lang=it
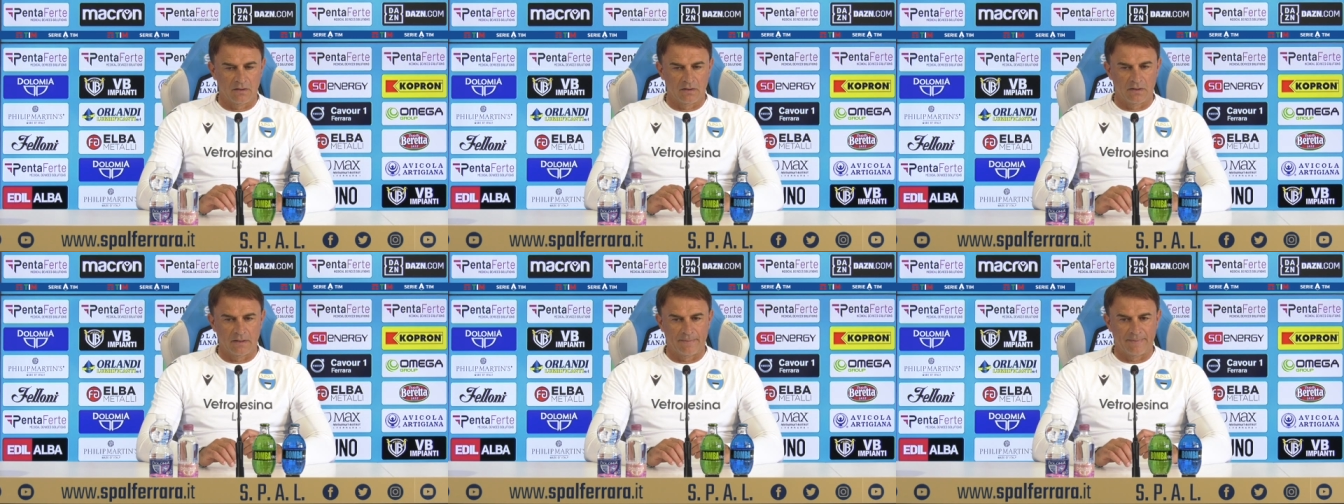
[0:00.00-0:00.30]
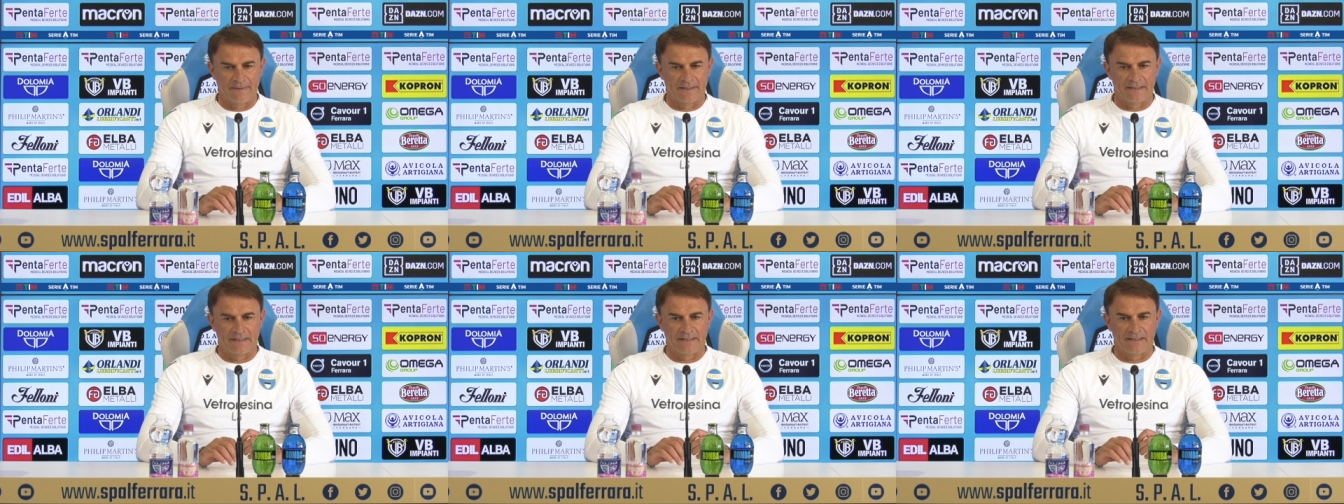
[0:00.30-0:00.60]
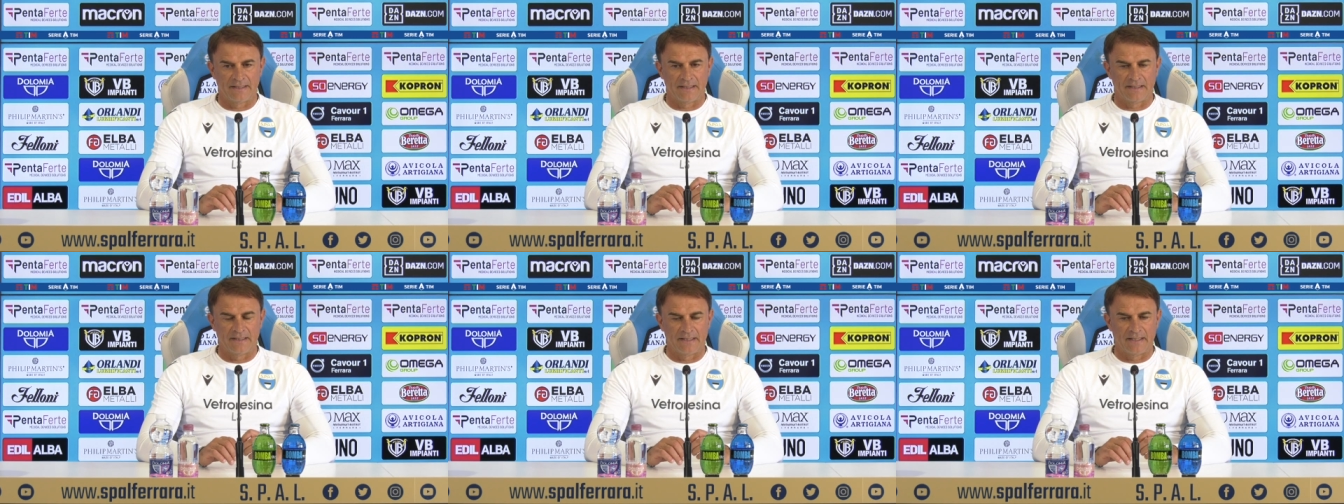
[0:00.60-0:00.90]
una
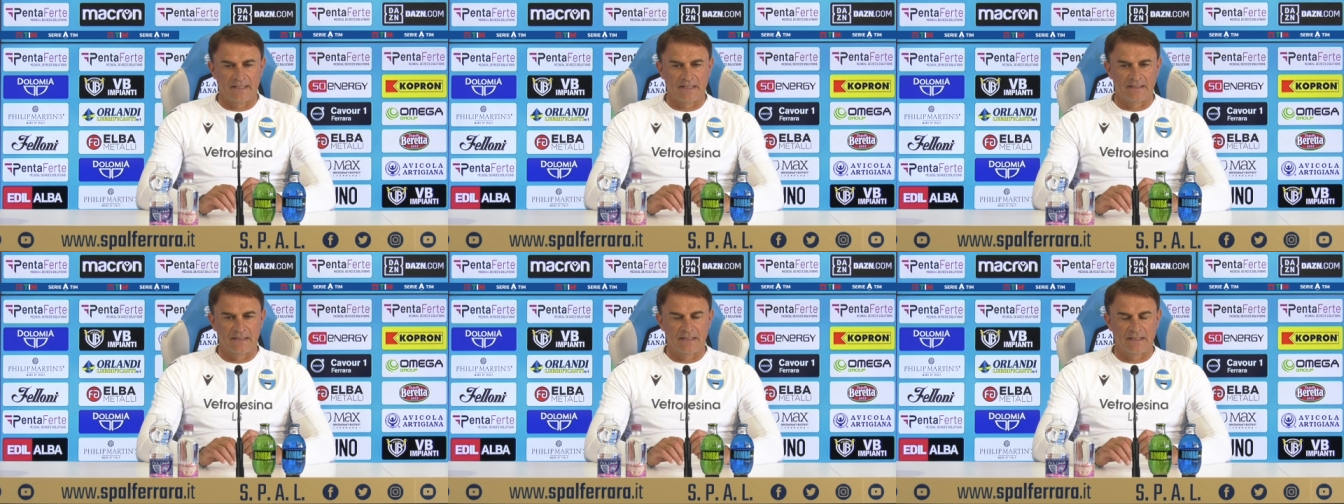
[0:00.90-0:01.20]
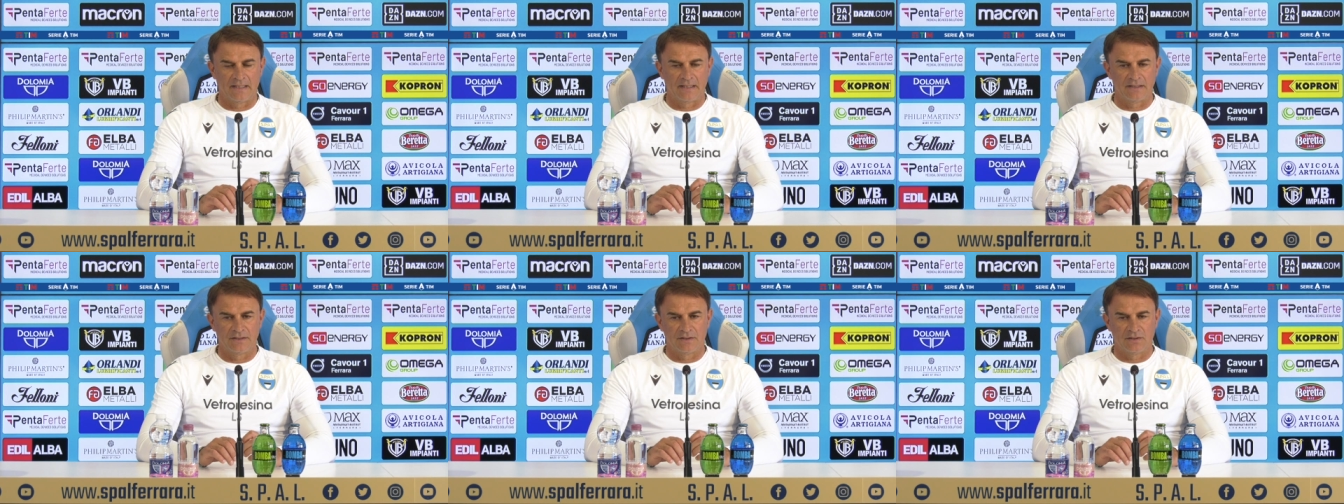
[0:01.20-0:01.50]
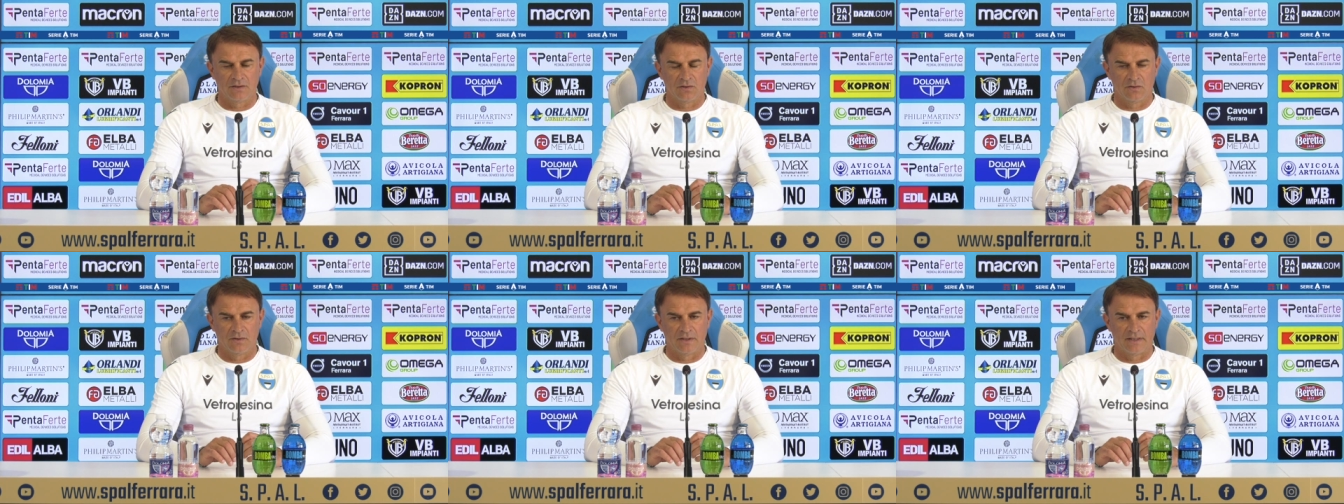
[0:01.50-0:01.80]
partita di grande
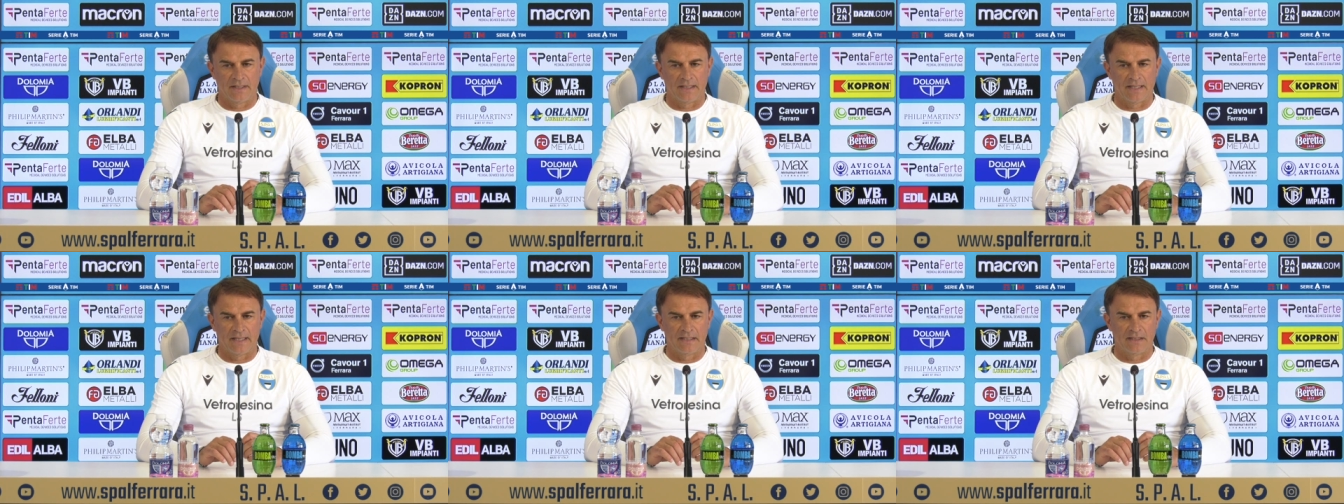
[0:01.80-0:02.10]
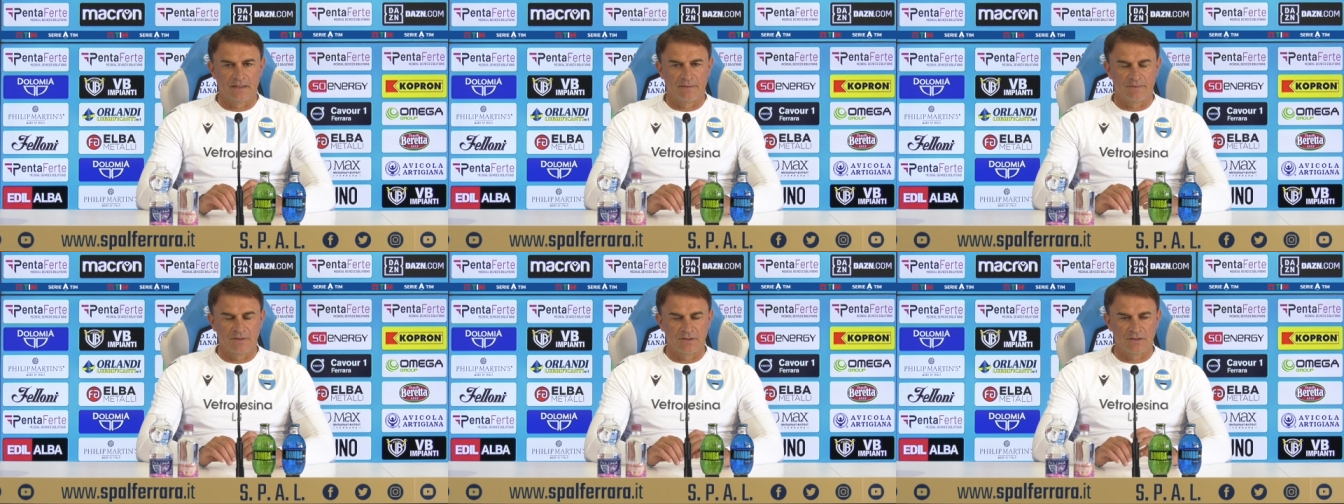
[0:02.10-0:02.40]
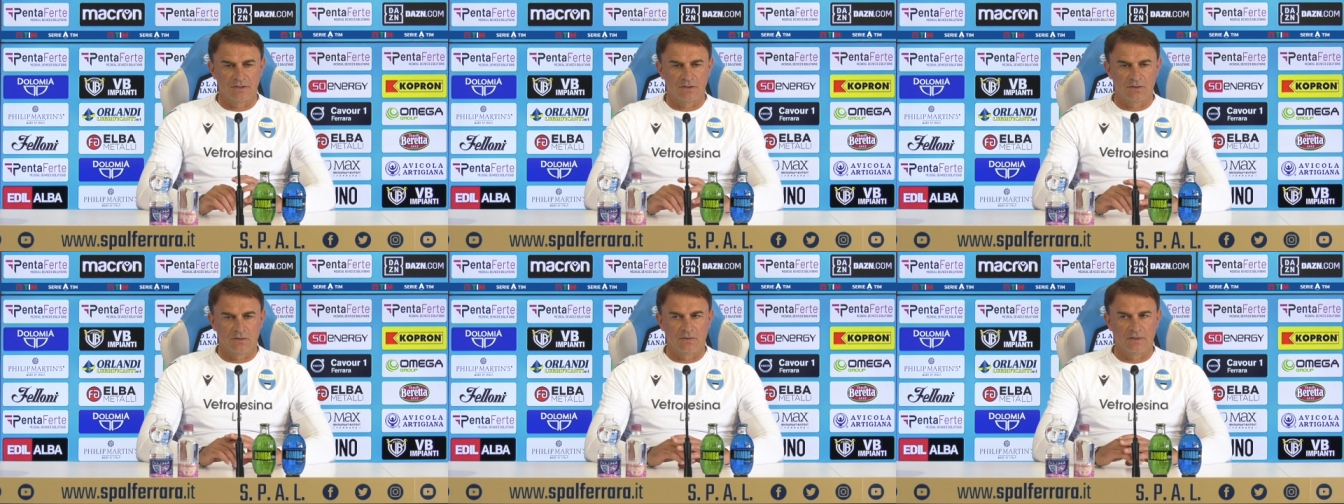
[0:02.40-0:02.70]
aggressione, di grande
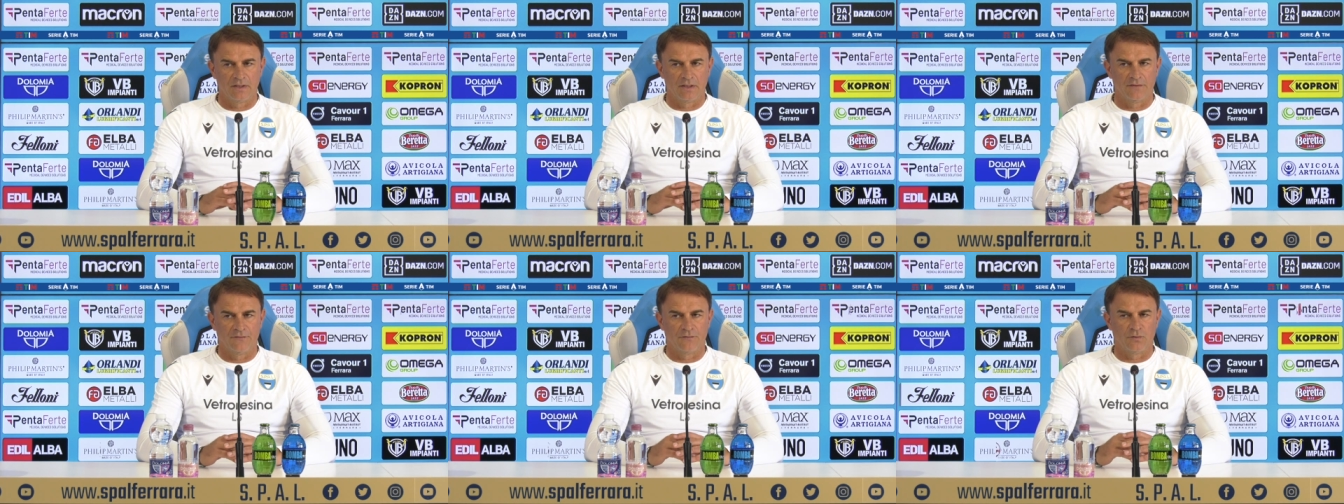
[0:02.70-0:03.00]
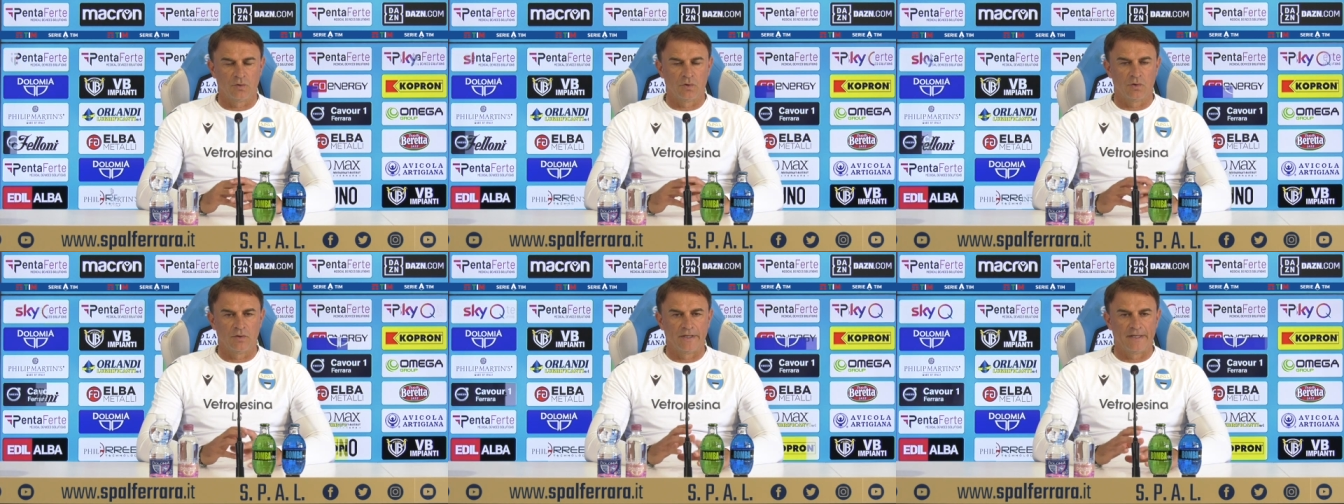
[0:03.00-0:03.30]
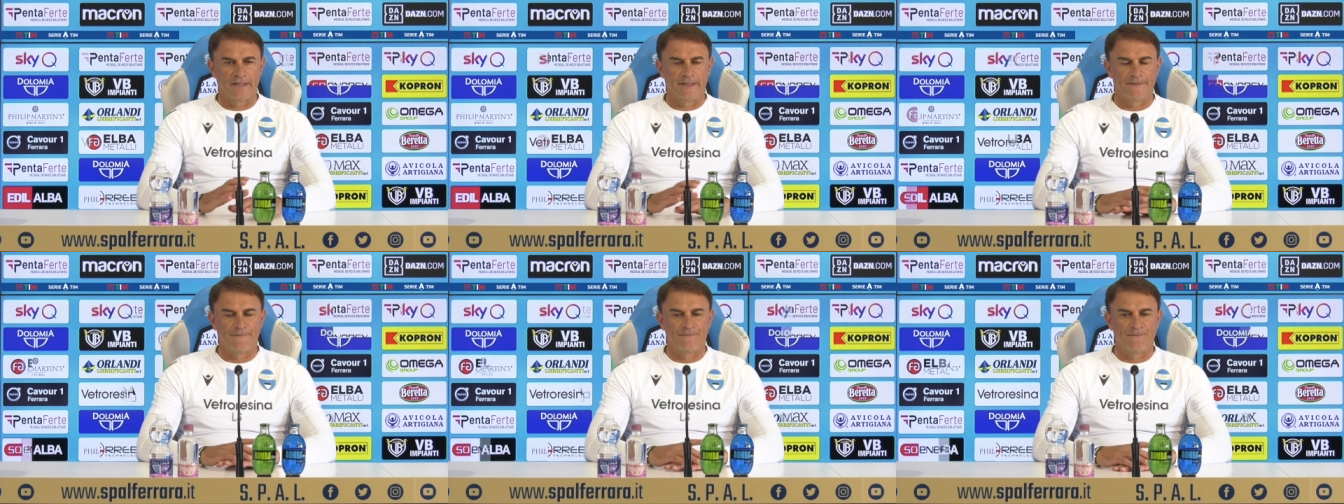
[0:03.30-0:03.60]
pressione, di
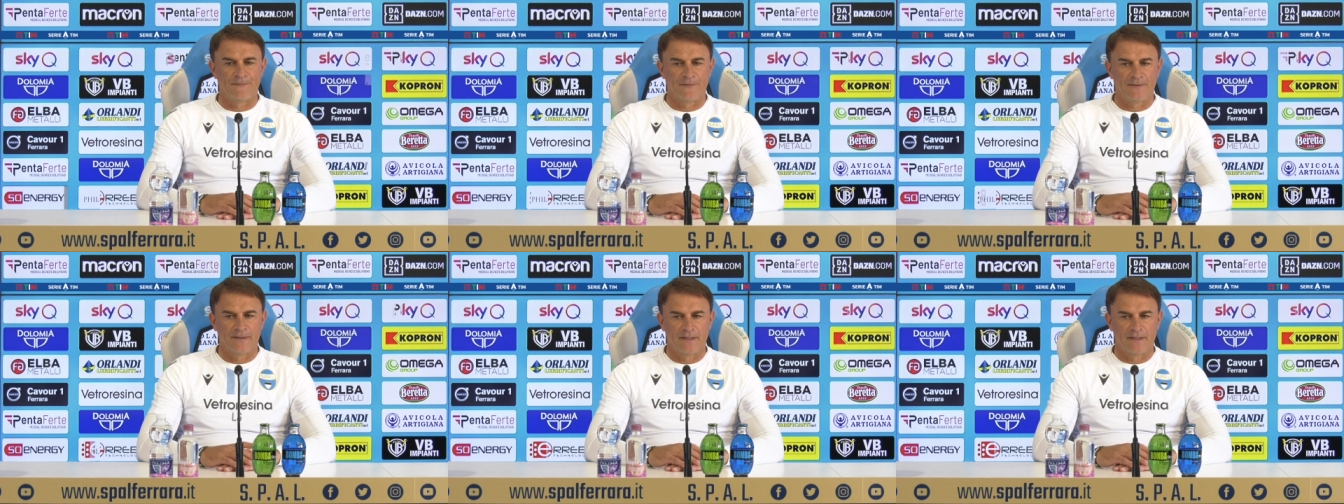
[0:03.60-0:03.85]
furore